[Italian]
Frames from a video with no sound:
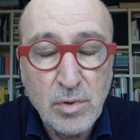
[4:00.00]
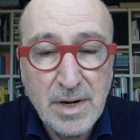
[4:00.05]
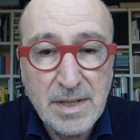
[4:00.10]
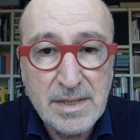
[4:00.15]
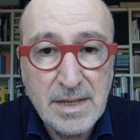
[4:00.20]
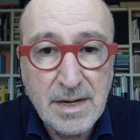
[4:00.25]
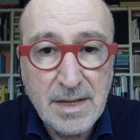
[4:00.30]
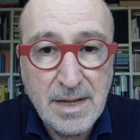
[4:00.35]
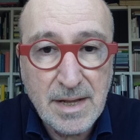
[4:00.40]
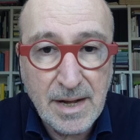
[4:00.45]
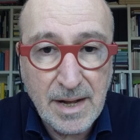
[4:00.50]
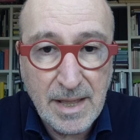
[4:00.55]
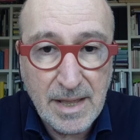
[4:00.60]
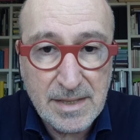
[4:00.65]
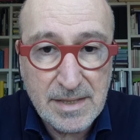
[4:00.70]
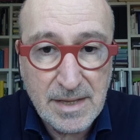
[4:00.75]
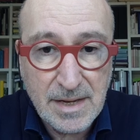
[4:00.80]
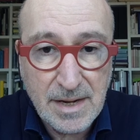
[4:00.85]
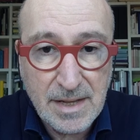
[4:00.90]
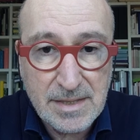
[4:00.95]
del
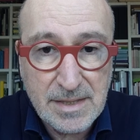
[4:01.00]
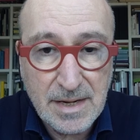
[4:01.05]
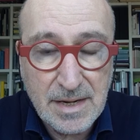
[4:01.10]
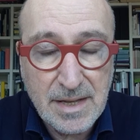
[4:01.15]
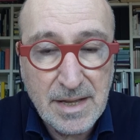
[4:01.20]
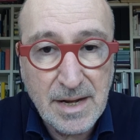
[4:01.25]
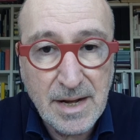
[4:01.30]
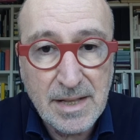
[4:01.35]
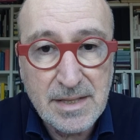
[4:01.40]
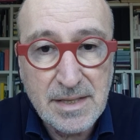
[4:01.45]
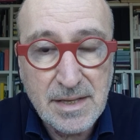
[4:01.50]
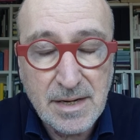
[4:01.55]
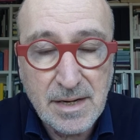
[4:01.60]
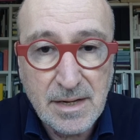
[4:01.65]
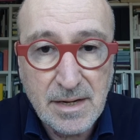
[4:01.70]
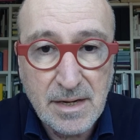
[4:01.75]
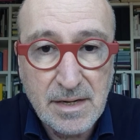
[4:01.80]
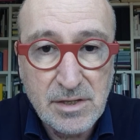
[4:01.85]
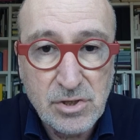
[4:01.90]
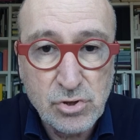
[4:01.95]
credere, del credere
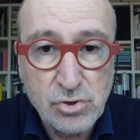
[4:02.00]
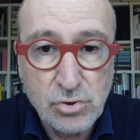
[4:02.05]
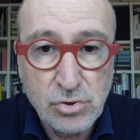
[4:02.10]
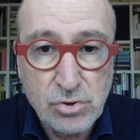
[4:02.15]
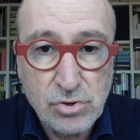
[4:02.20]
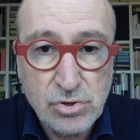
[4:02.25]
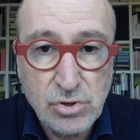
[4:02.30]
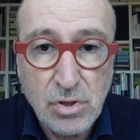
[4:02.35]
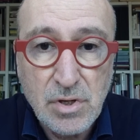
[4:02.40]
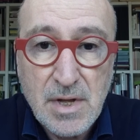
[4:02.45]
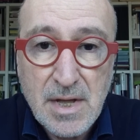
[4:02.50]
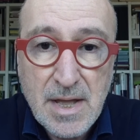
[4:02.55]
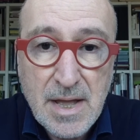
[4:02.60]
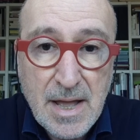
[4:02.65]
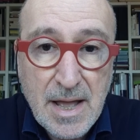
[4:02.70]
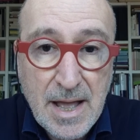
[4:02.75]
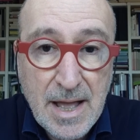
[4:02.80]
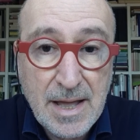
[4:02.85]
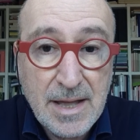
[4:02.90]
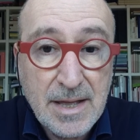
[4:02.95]
religioso,
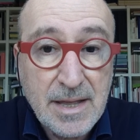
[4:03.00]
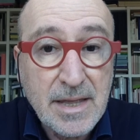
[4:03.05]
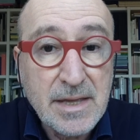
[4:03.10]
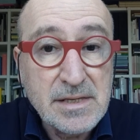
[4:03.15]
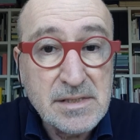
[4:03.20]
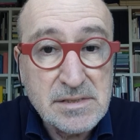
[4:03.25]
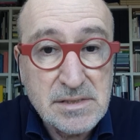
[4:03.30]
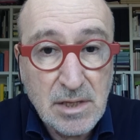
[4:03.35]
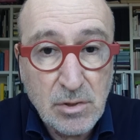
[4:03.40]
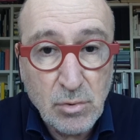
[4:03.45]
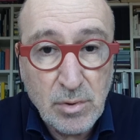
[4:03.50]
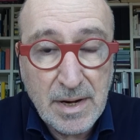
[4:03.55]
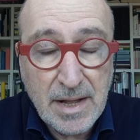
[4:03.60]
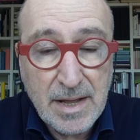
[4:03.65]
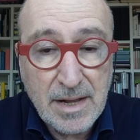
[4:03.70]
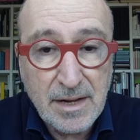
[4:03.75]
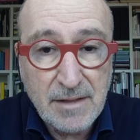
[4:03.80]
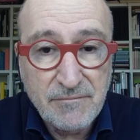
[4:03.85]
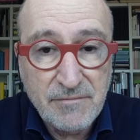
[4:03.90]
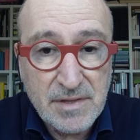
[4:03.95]
anche
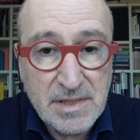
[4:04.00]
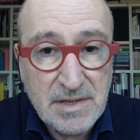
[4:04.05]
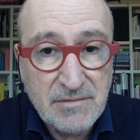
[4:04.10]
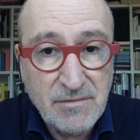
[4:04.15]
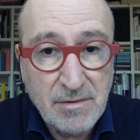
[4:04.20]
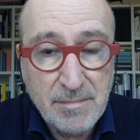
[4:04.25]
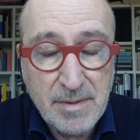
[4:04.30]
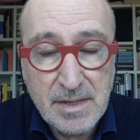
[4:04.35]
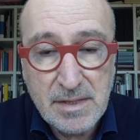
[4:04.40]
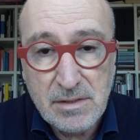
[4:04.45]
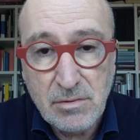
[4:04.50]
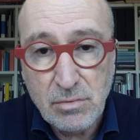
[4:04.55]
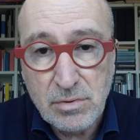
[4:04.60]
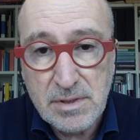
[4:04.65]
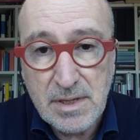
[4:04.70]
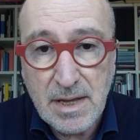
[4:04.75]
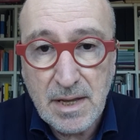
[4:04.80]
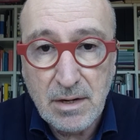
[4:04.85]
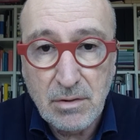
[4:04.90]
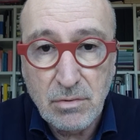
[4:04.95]
instaurare effettivamente un
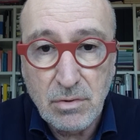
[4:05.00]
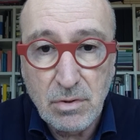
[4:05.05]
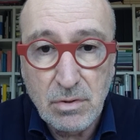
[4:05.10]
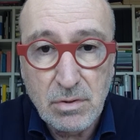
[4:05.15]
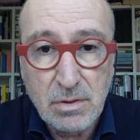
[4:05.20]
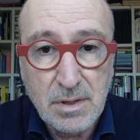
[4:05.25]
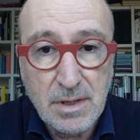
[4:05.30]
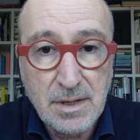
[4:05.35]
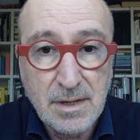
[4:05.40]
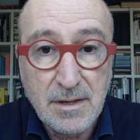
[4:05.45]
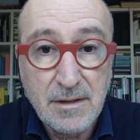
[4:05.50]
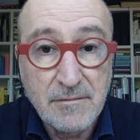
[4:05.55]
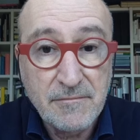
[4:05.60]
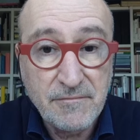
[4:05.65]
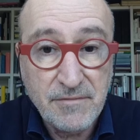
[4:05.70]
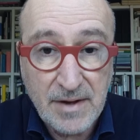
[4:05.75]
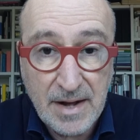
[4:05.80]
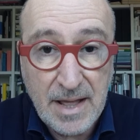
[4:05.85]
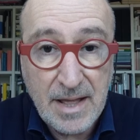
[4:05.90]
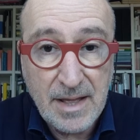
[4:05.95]
dialogo eh,
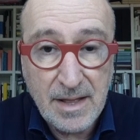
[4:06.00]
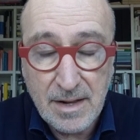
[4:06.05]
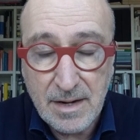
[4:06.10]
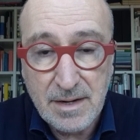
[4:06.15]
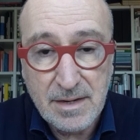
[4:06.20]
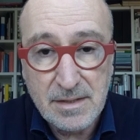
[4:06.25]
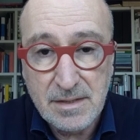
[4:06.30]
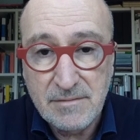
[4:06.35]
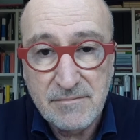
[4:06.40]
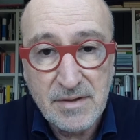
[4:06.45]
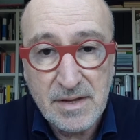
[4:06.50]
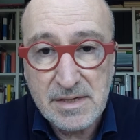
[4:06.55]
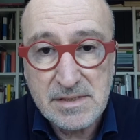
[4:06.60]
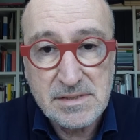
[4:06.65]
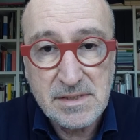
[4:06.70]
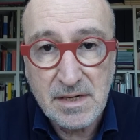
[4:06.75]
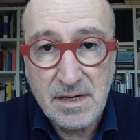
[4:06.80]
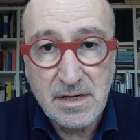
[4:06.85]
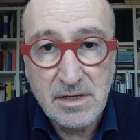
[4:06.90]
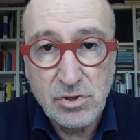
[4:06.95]
fra le
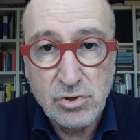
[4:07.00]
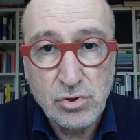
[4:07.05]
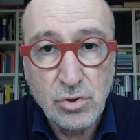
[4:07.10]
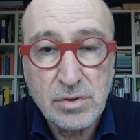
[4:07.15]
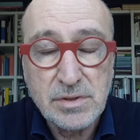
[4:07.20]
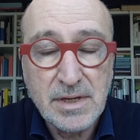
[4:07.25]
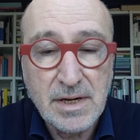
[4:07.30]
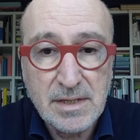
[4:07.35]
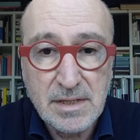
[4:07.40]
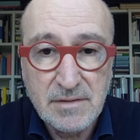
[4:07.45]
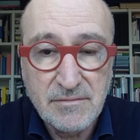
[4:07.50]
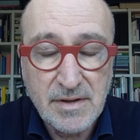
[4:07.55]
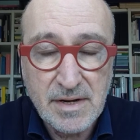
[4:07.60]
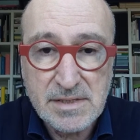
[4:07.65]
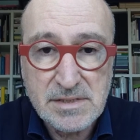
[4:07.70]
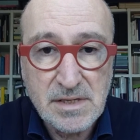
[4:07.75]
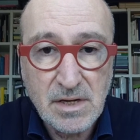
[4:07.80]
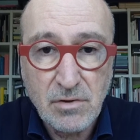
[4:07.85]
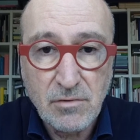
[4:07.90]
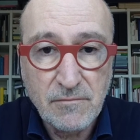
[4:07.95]
diverse religioni e le
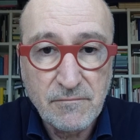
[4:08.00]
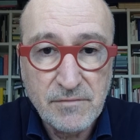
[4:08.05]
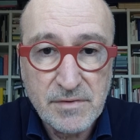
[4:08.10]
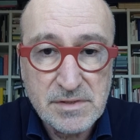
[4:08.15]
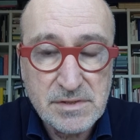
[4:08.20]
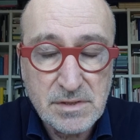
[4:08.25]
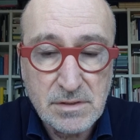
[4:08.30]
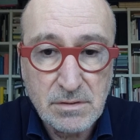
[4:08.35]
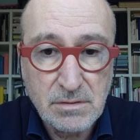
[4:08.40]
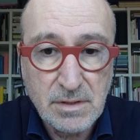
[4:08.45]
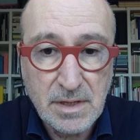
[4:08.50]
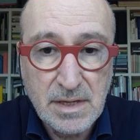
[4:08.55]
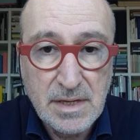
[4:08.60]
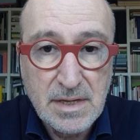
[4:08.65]
diverse confessioni.